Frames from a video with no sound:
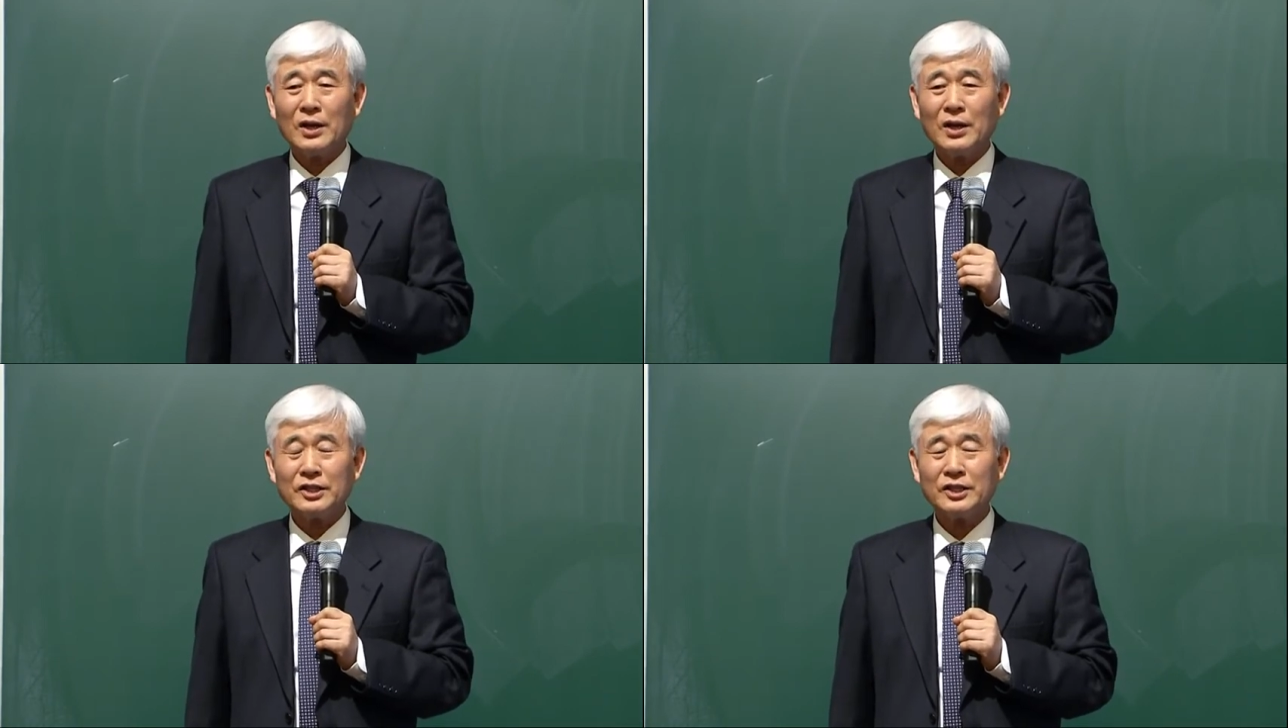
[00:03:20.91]

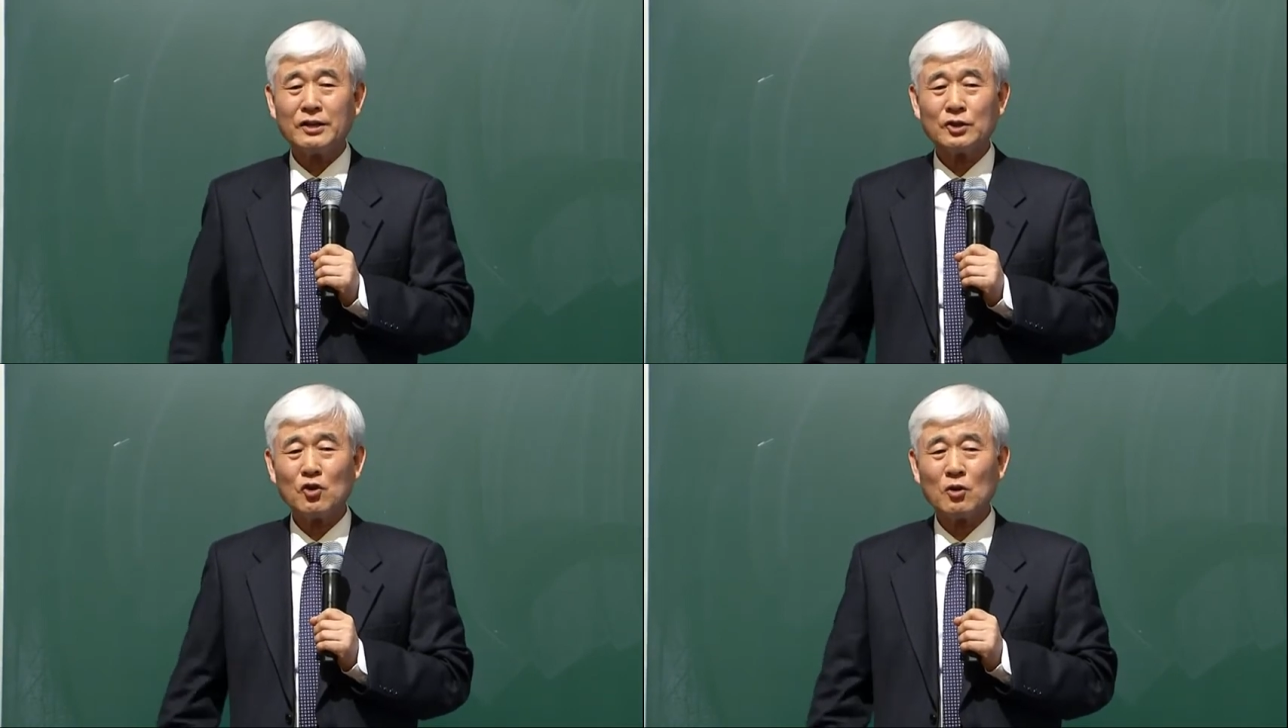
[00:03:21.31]

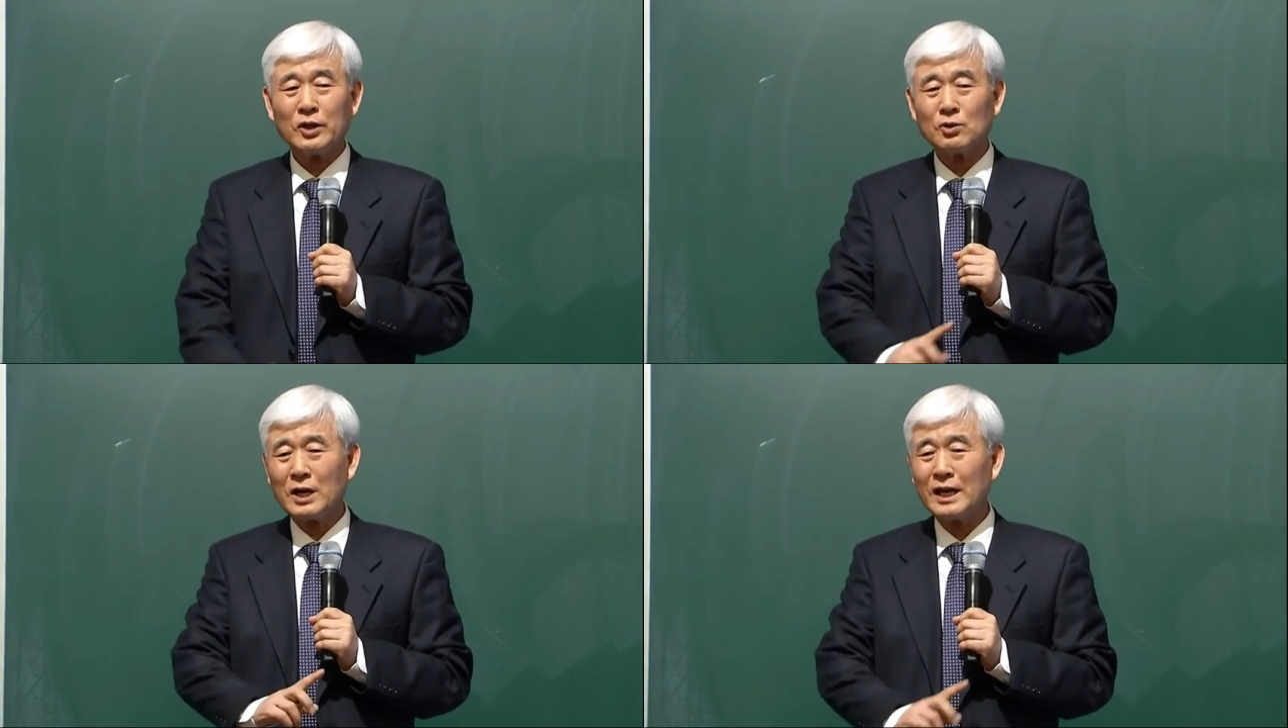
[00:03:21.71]
지식과
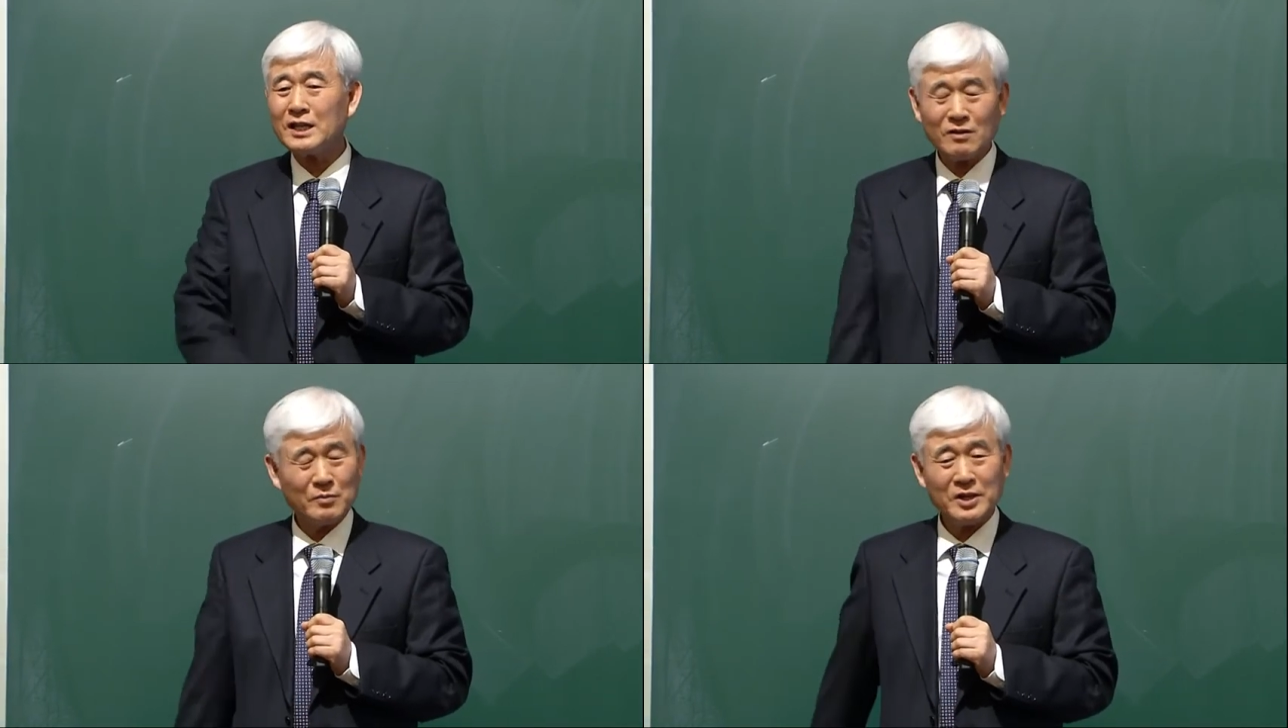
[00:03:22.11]
정보가 들어가지
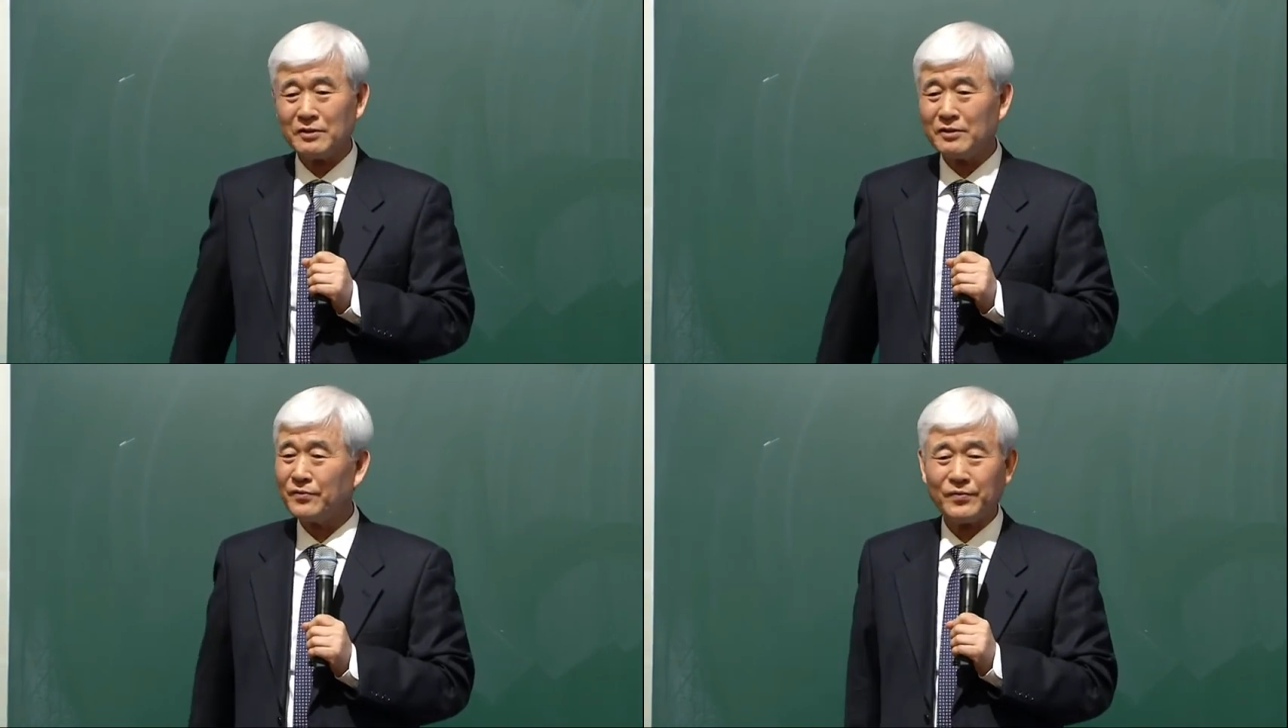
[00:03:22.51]

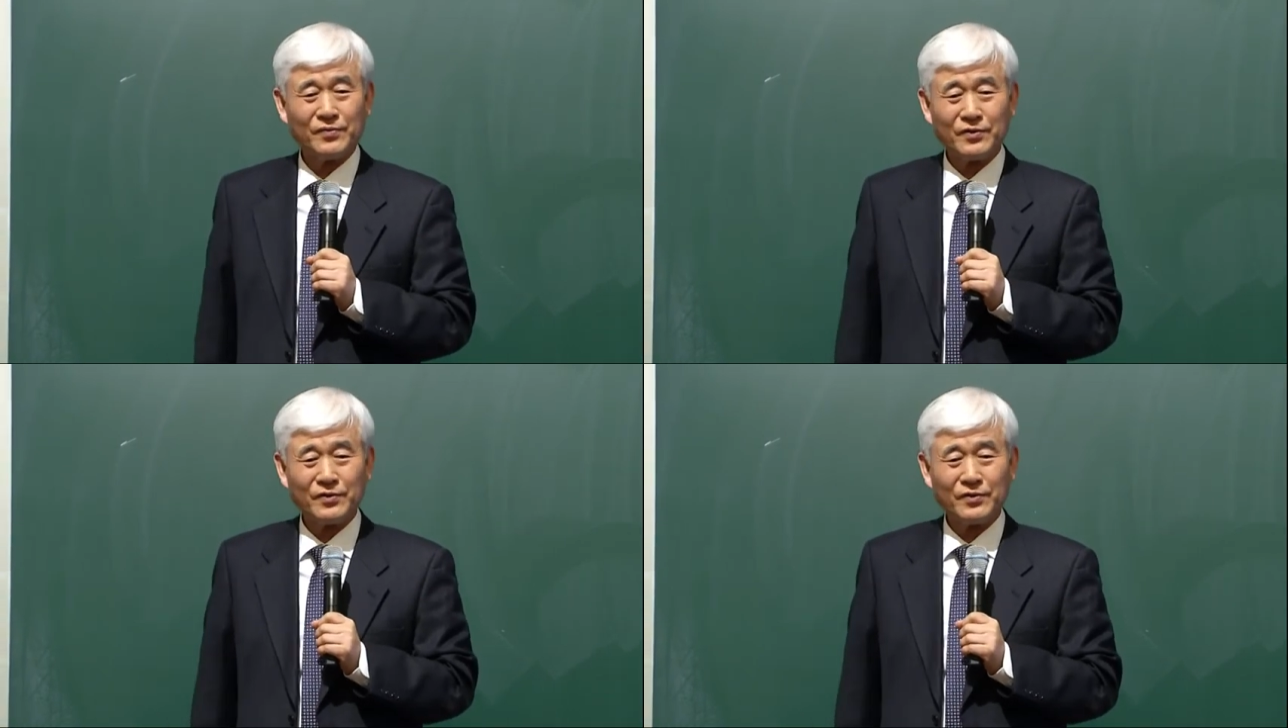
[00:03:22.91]
않으면